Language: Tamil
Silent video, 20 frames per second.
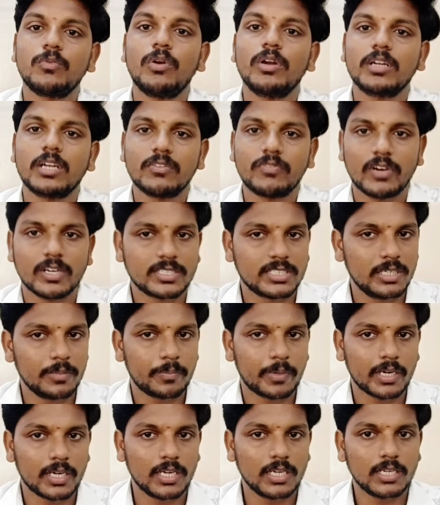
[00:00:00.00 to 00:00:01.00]
ஒழுங்காக ஃபங்க்ஷன்
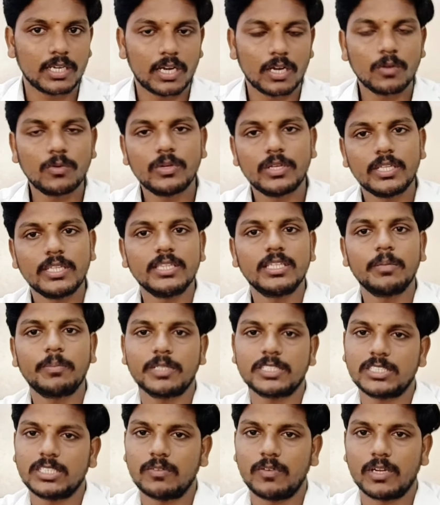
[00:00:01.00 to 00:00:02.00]
பண்ணதுனாலும் இந்த
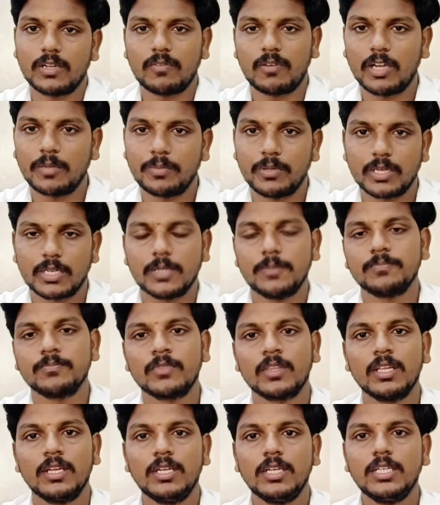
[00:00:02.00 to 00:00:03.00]
பிரச்சனை வர வாய்ப்பு இருக்குது
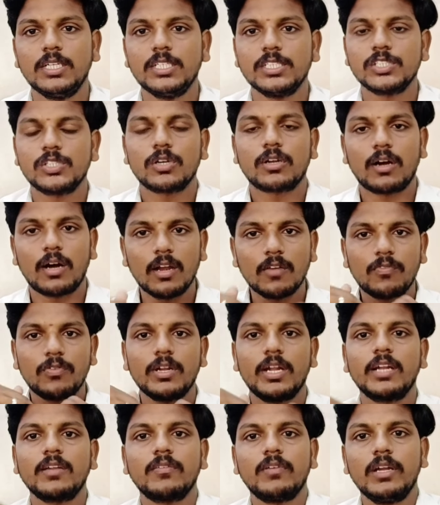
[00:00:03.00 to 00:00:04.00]
ஸோ கால்
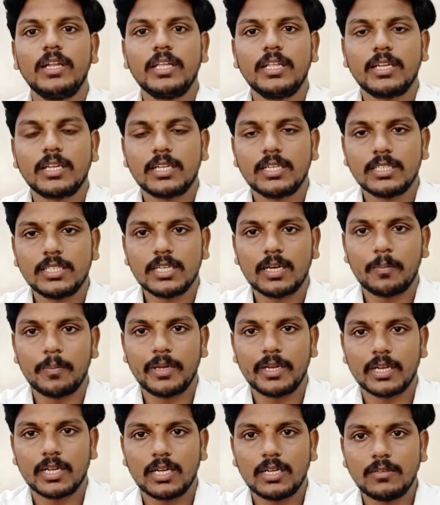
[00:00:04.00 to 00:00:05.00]
ஃபுல்லாக எனக்கு வலி இருக்குது
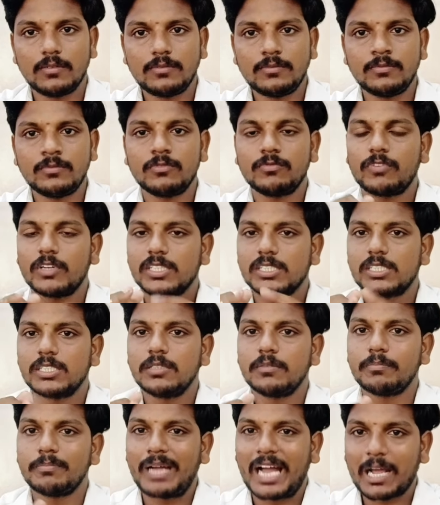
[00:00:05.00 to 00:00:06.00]
அப்படின்னா ஃபஸ்ட்டு
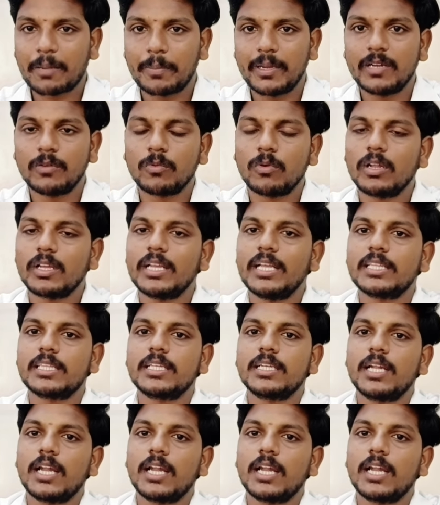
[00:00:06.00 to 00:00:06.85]
பேக் பெயின் உங்களுக்கு எத்தனை